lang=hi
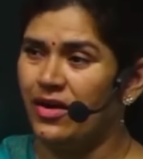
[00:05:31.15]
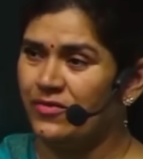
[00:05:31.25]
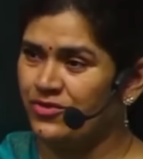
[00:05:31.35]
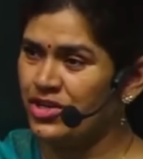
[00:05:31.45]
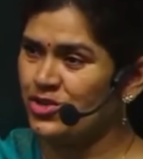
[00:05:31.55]

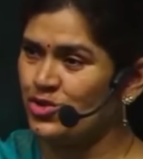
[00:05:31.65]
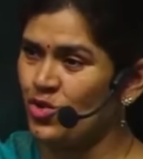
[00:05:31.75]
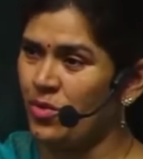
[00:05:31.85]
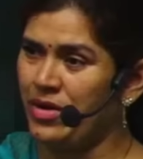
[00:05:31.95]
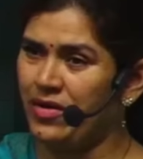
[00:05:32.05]
जिस
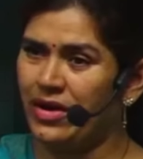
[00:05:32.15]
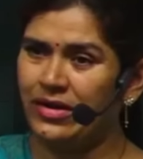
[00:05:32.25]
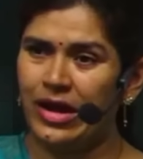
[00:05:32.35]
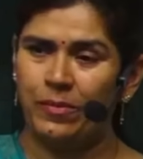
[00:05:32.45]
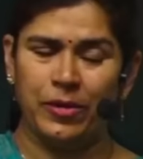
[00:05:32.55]
शो में रेड
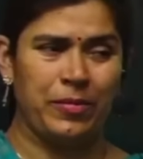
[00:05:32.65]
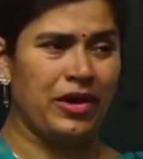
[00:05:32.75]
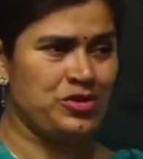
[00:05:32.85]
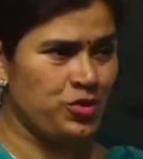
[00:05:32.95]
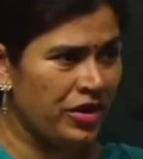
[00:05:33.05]
कारपेट पे
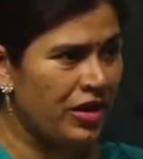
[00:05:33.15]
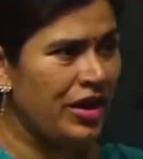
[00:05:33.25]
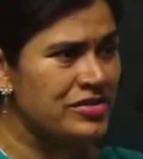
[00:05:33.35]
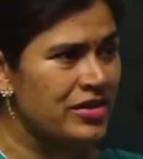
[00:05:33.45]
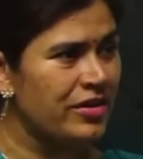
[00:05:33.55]
ऐश्वर्य राय
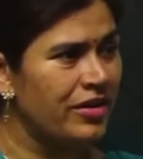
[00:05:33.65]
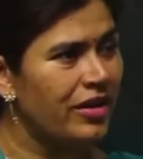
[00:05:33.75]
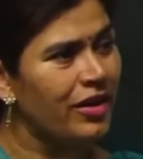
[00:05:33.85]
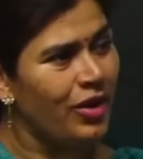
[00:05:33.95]
चल रही है